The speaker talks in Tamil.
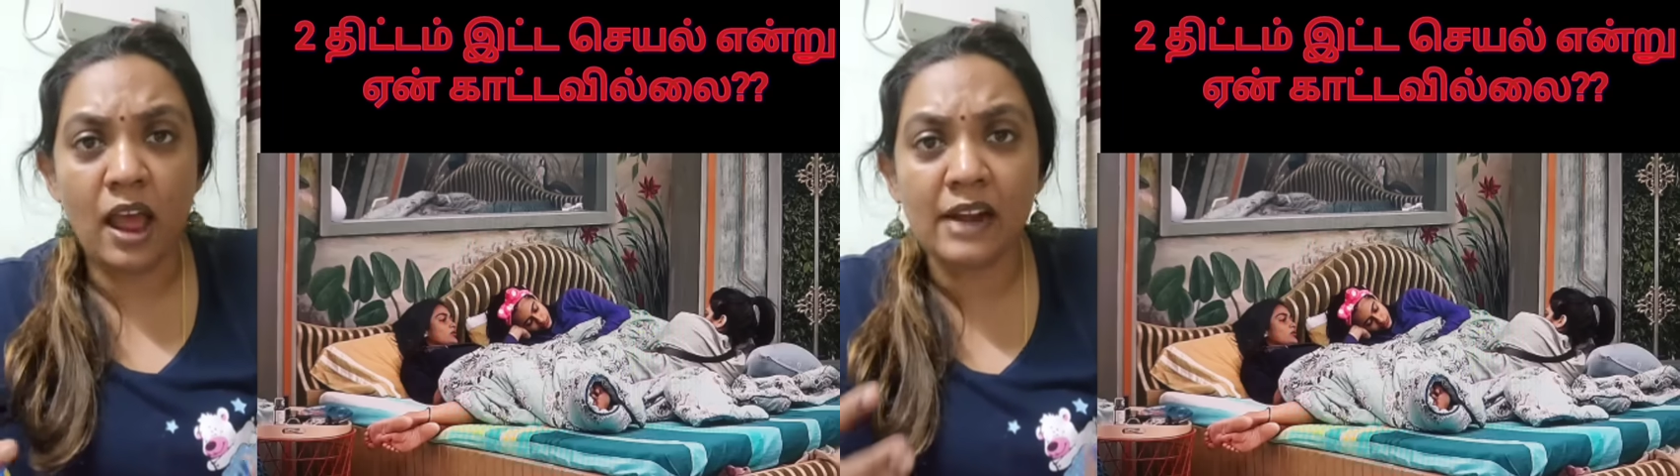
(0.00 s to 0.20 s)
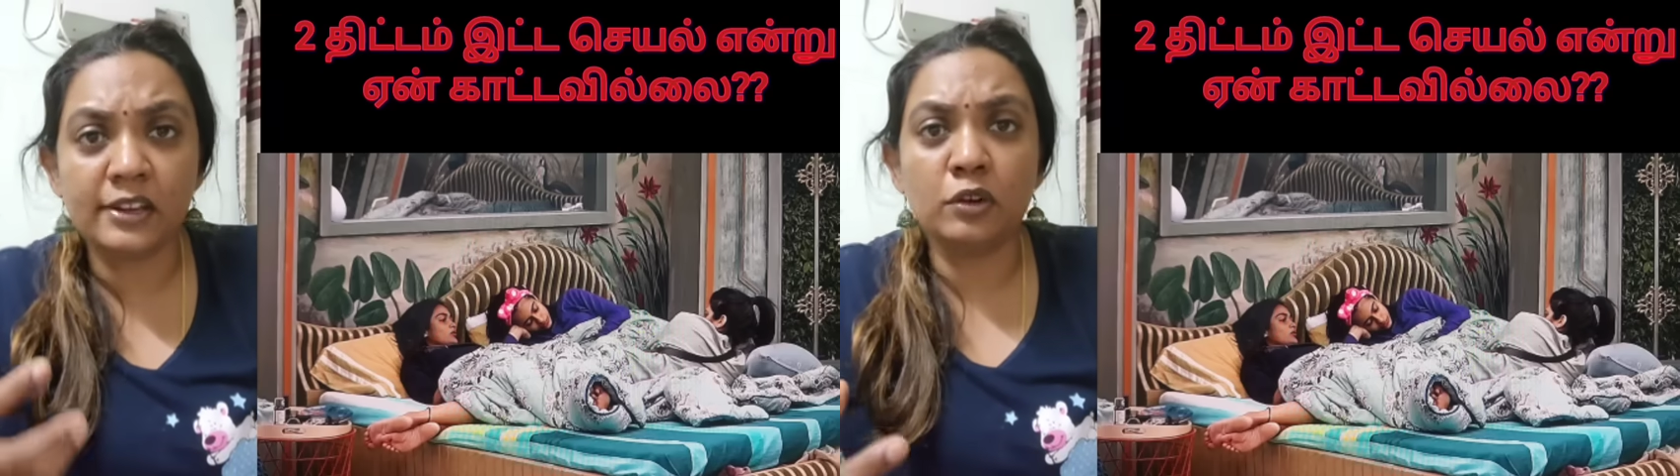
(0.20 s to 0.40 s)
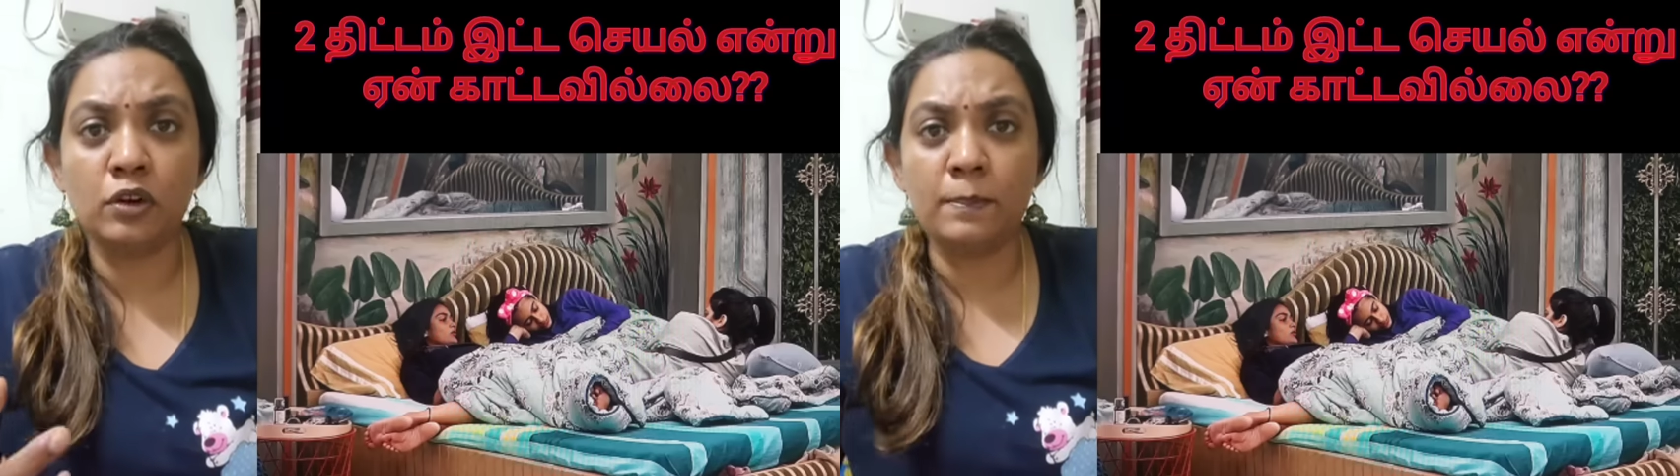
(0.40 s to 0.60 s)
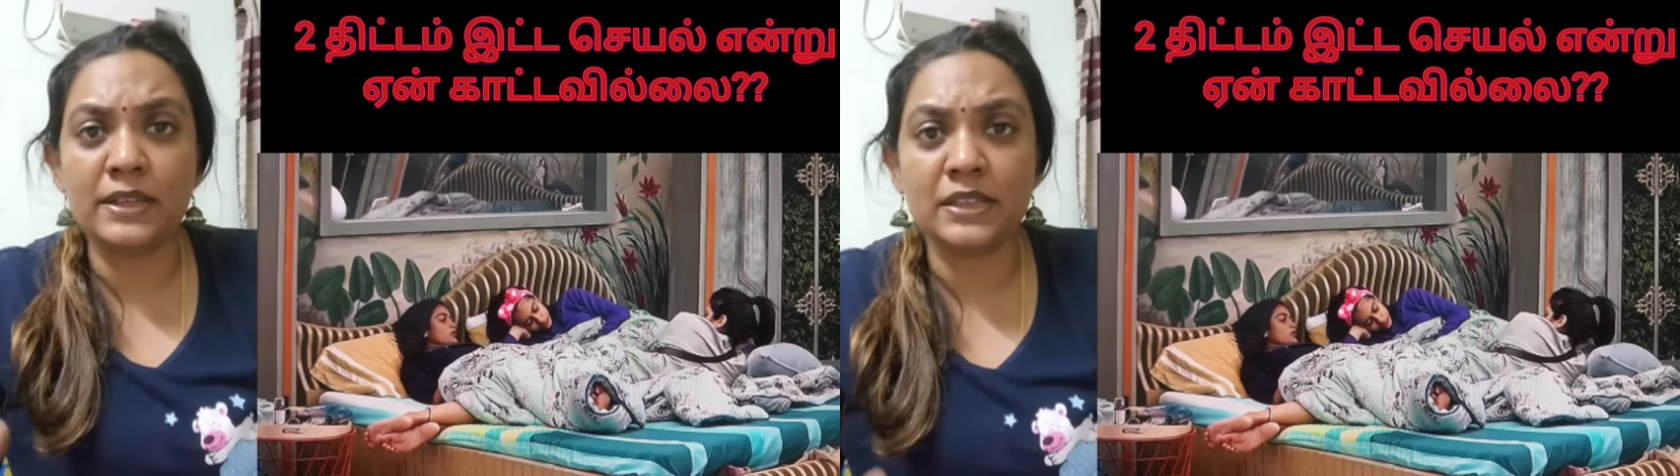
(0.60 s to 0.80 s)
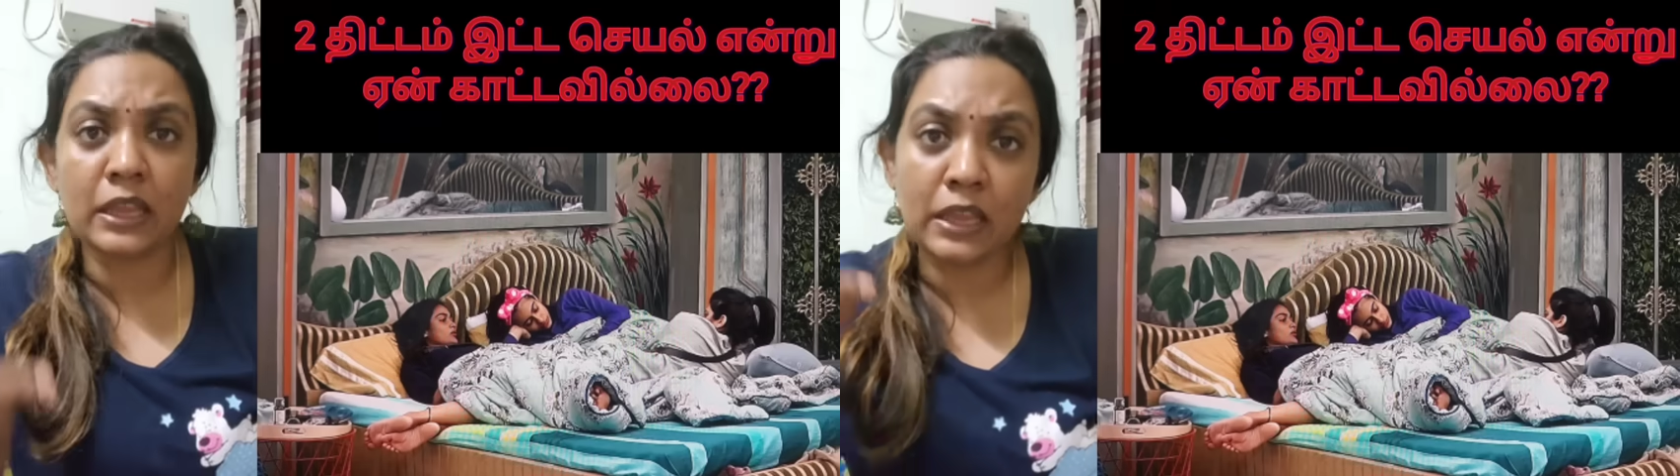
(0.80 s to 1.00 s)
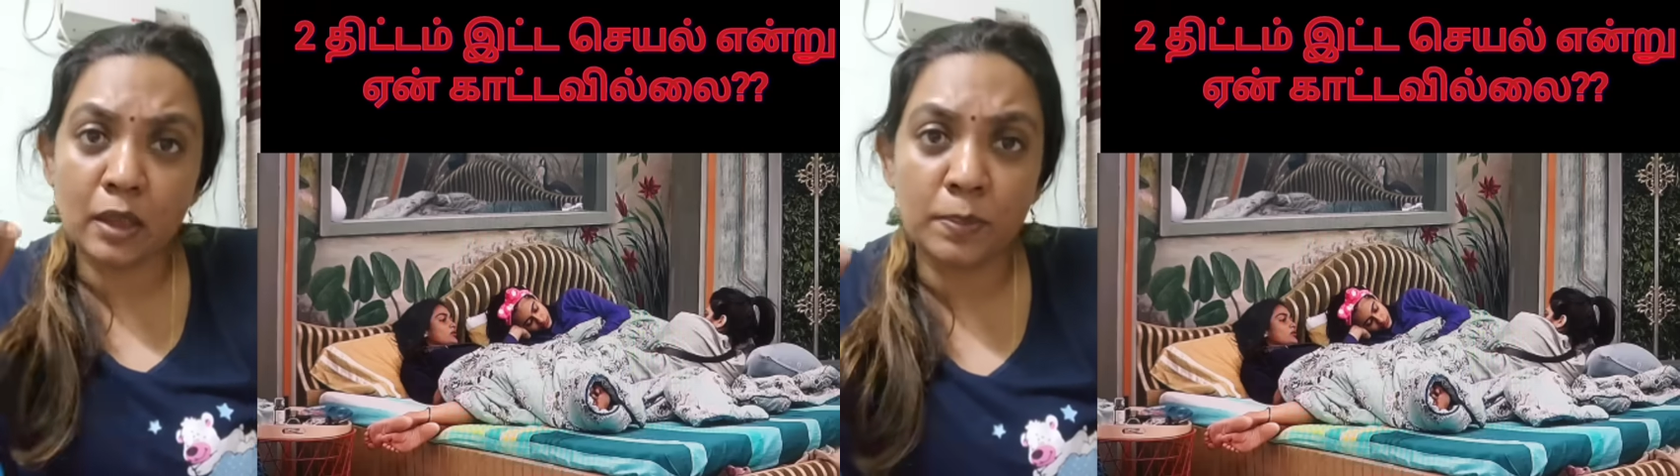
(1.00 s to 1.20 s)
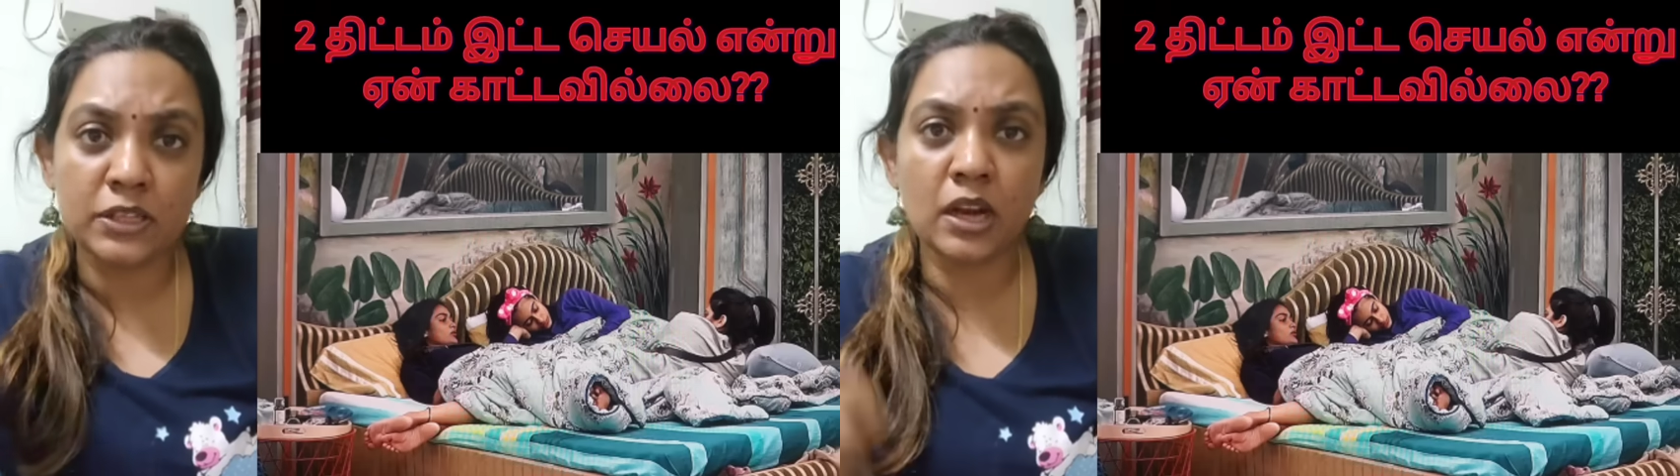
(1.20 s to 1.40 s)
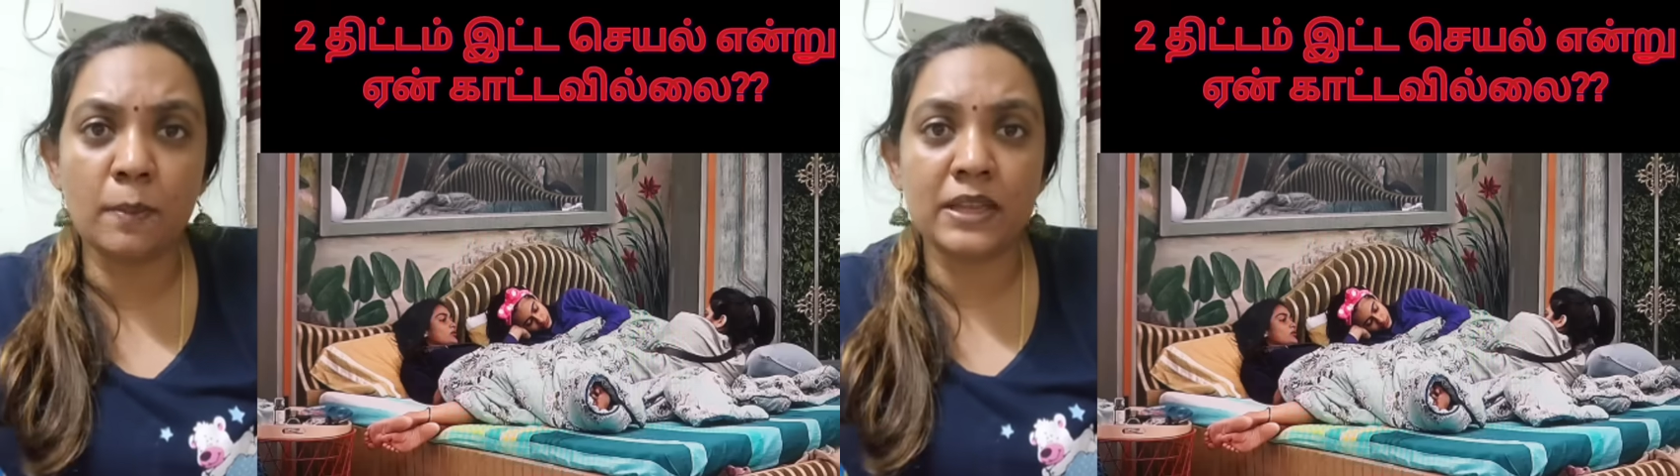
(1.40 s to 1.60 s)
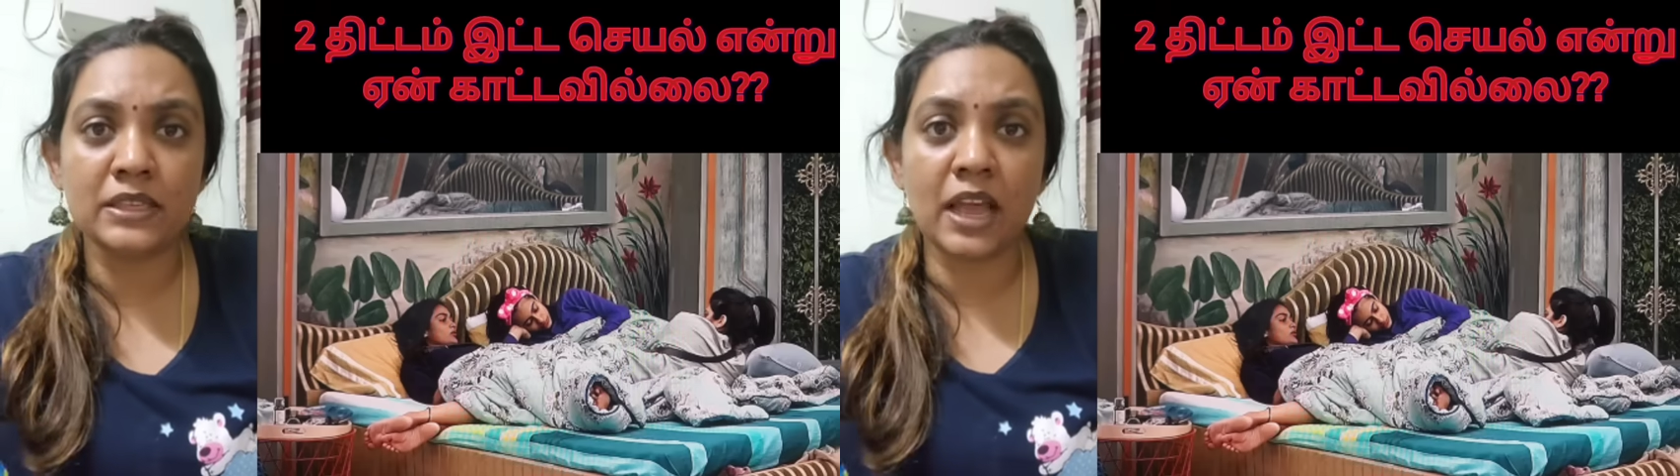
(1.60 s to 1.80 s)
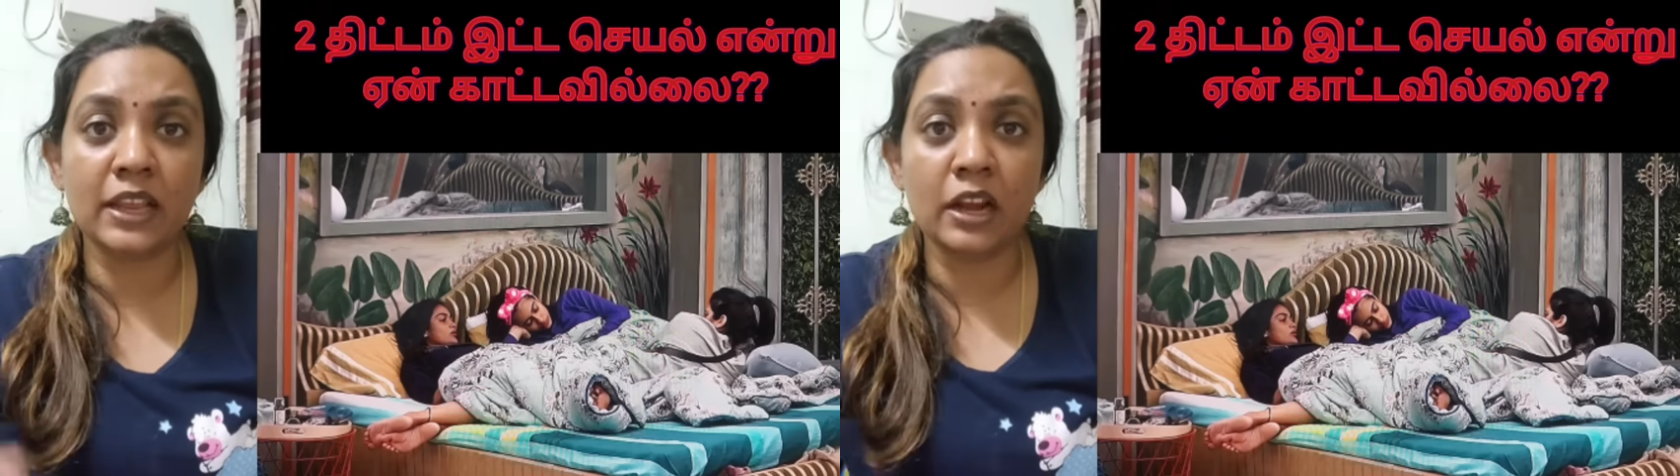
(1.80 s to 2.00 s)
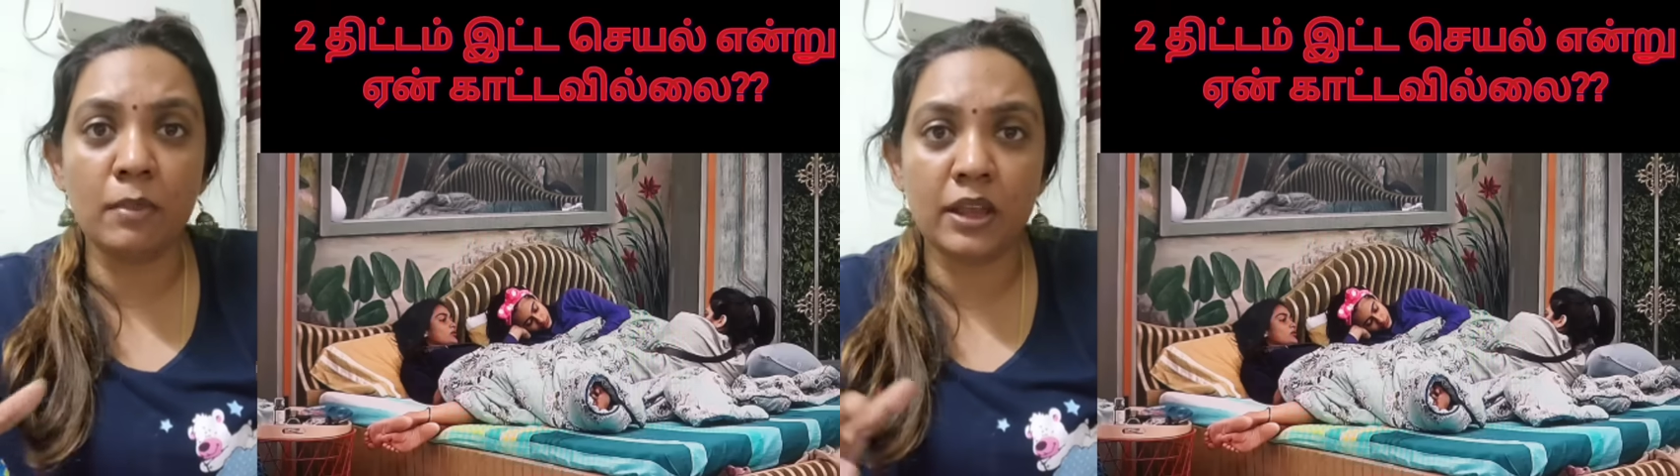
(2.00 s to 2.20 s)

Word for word: ஆட்டிடியூட்ல பேசலாம் எந்த பிச்சில் பேசலாம் என்ன